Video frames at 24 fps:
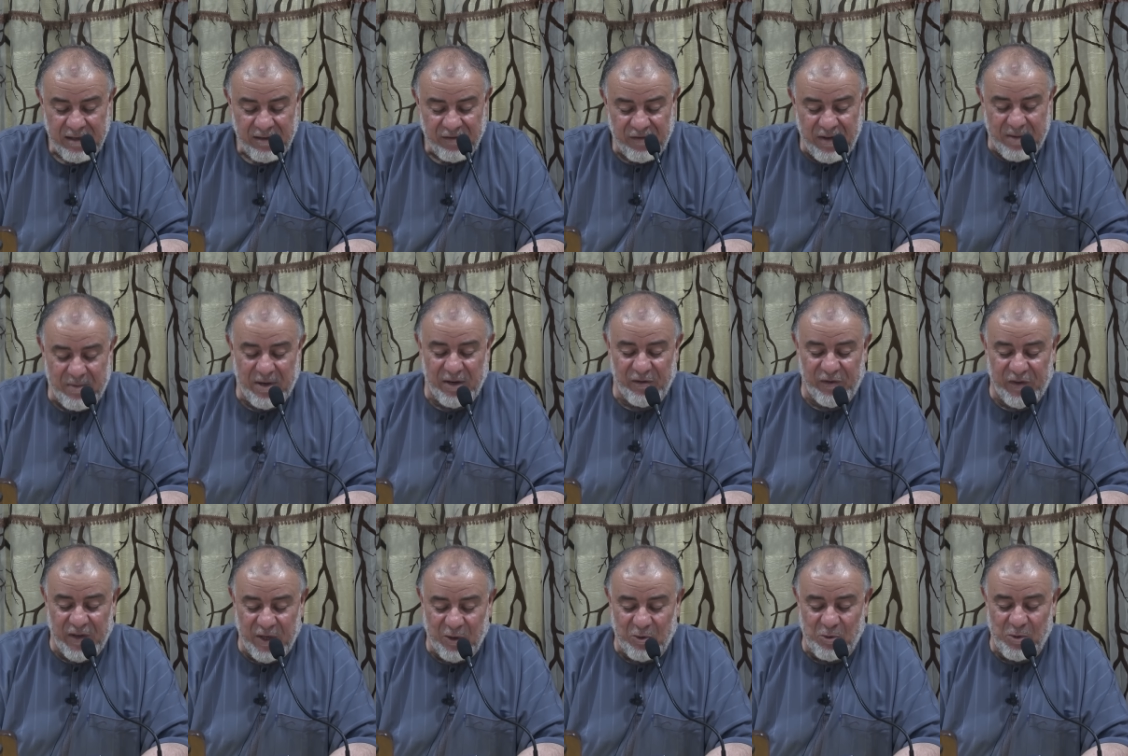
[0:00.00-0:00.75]
فما
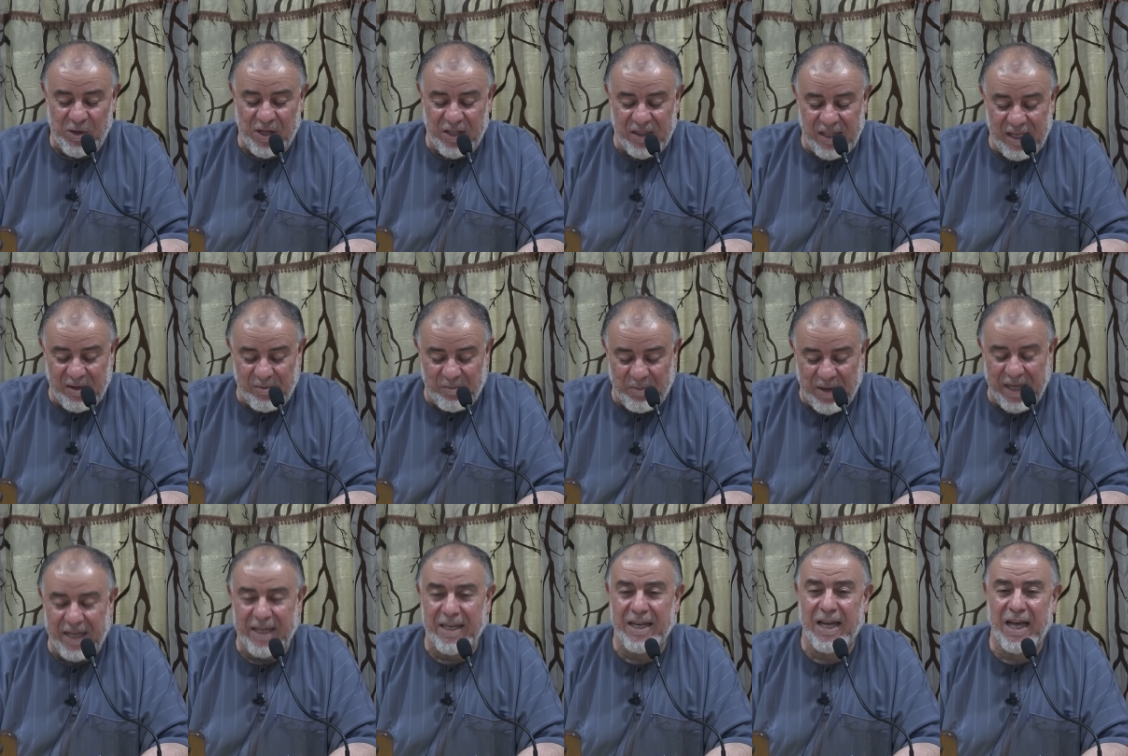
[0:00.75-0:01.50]
الفرق إذا
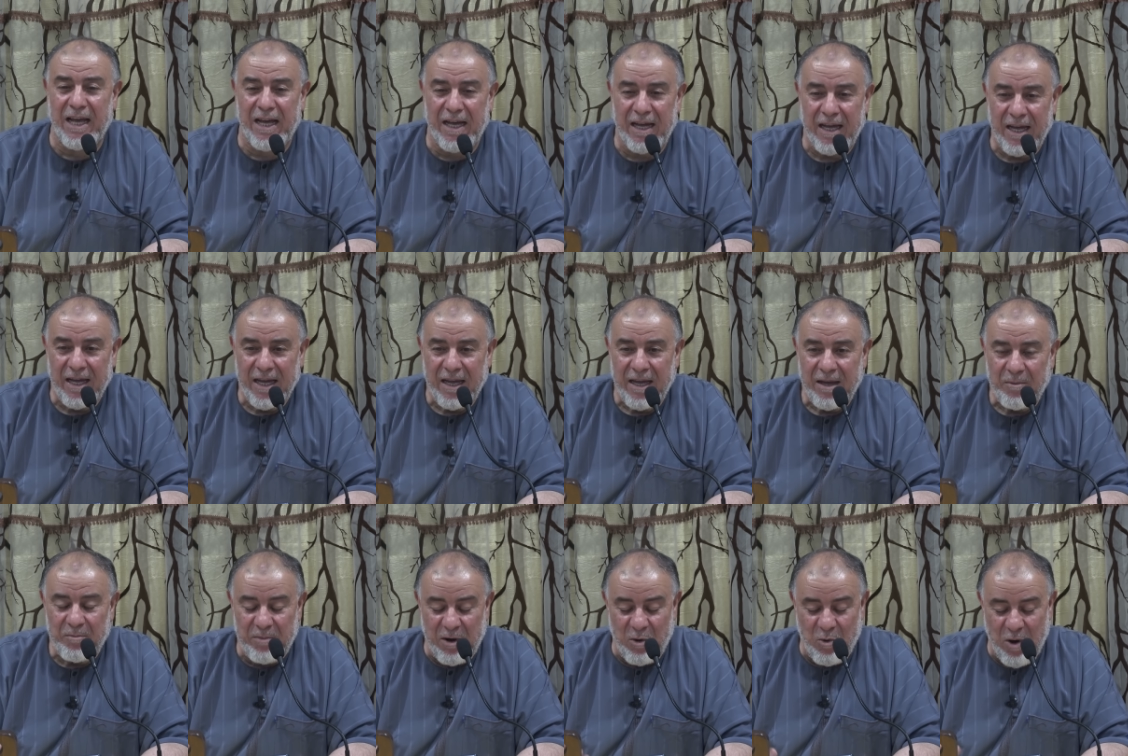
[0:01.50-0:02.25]
بين
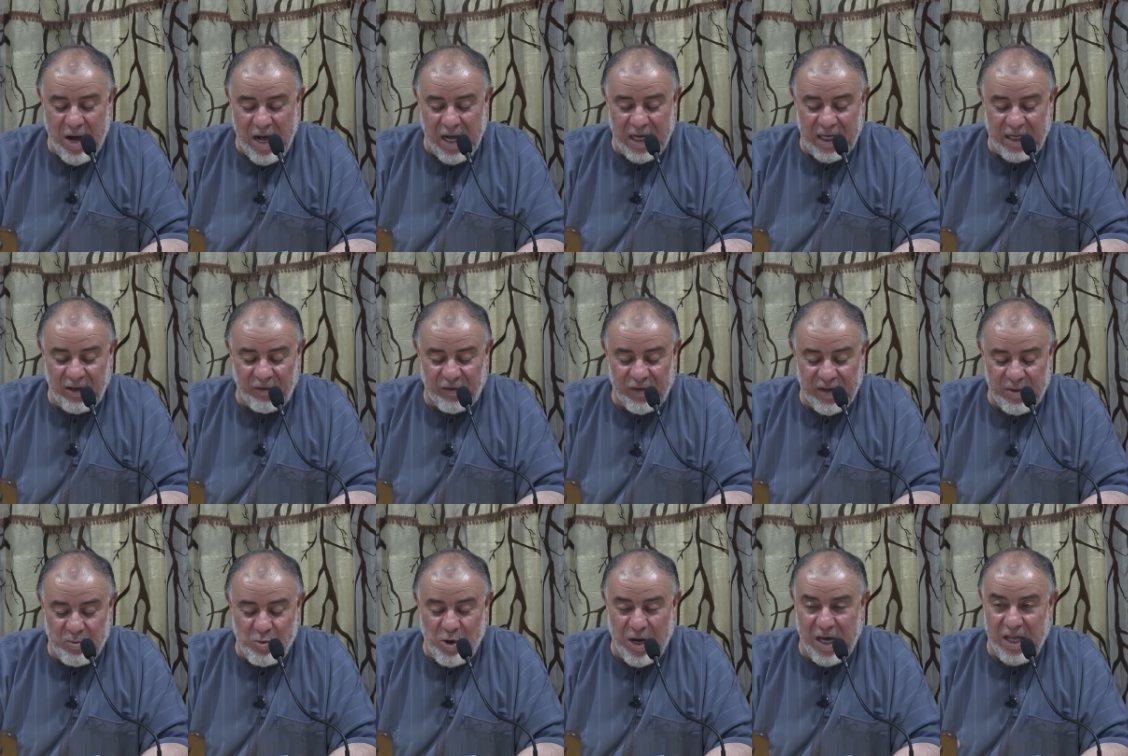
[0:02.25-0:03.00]
مواقف
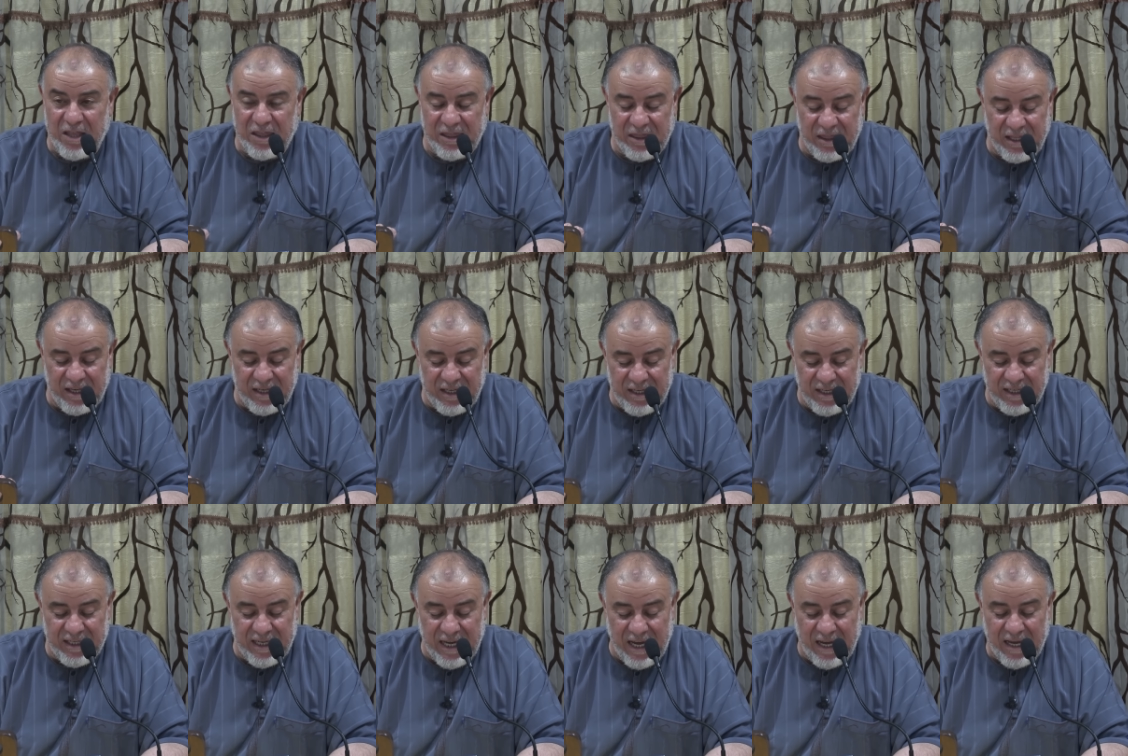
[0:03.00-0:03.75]

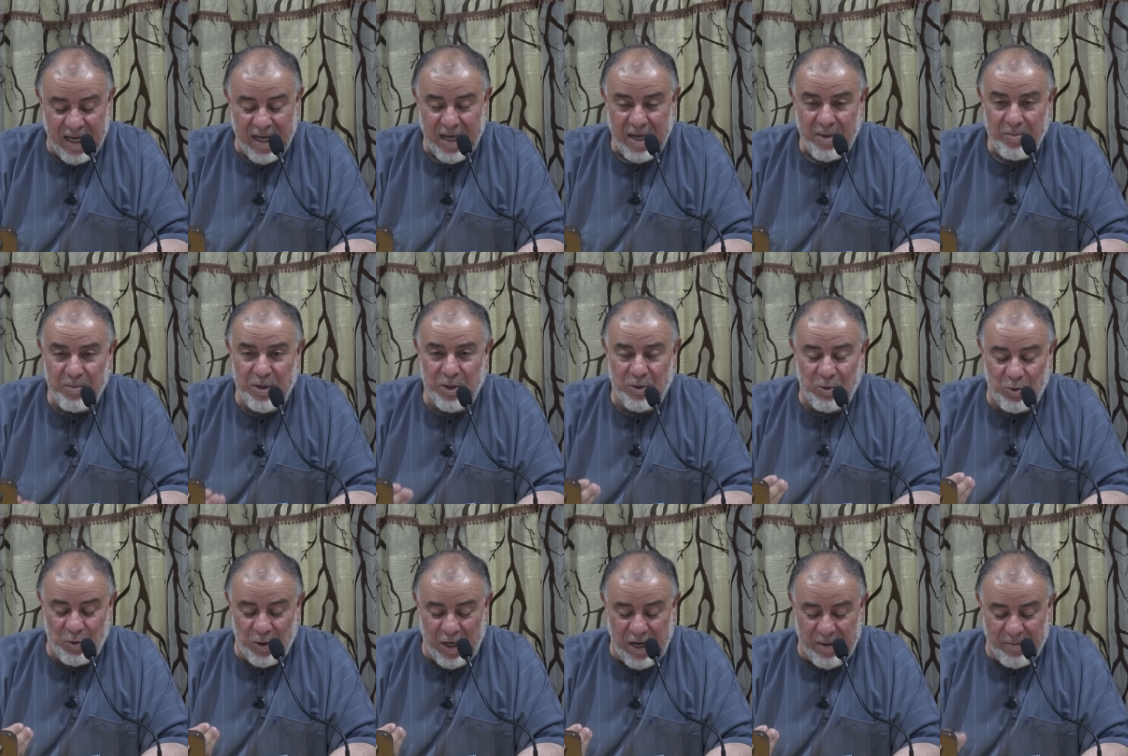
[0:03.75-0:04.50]
المخذلين من
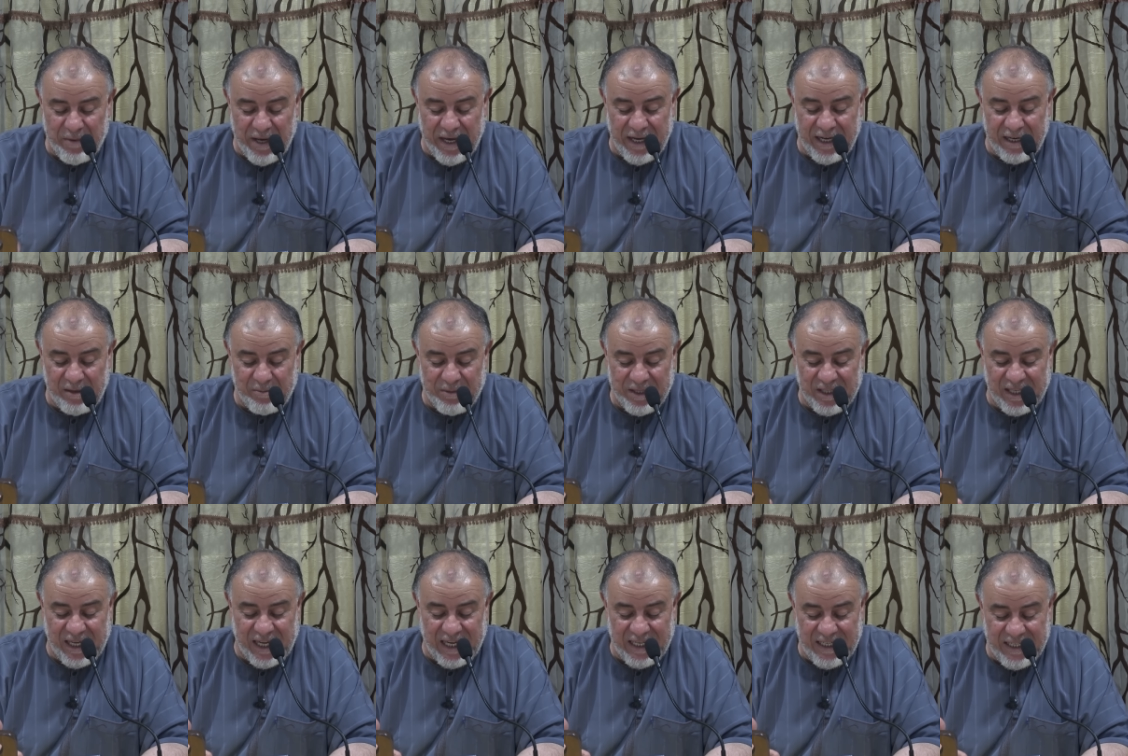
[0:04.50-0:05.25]
علماء
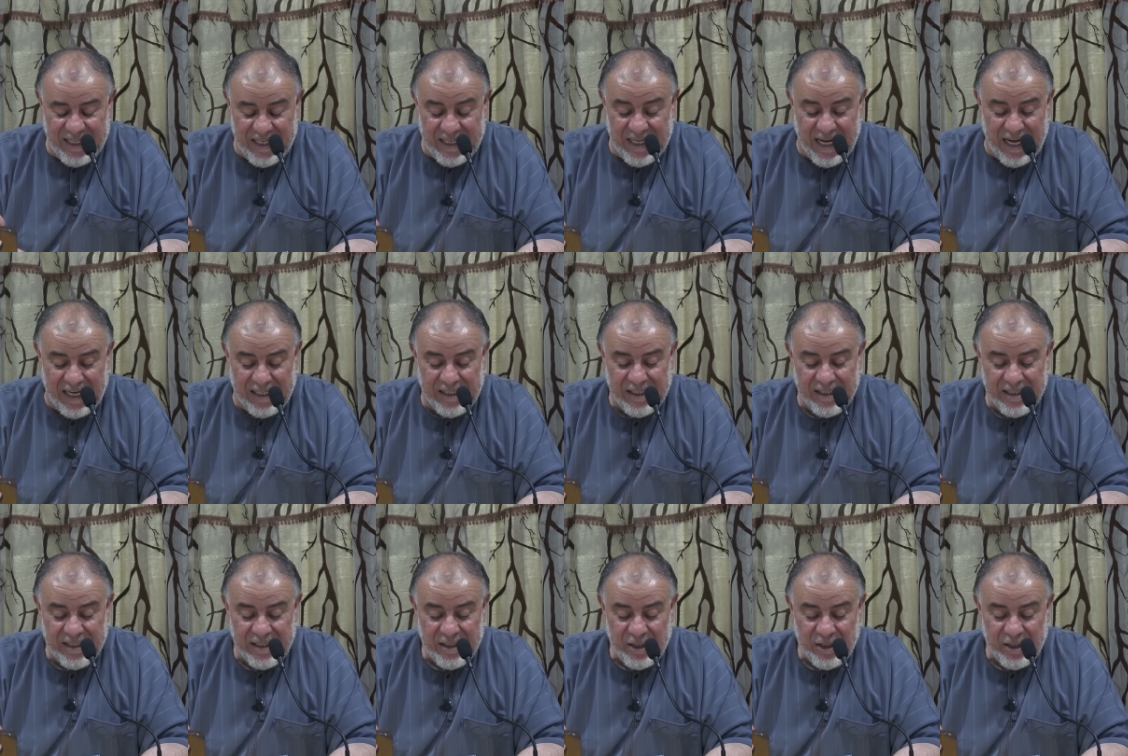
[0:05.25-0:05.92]
المدخلية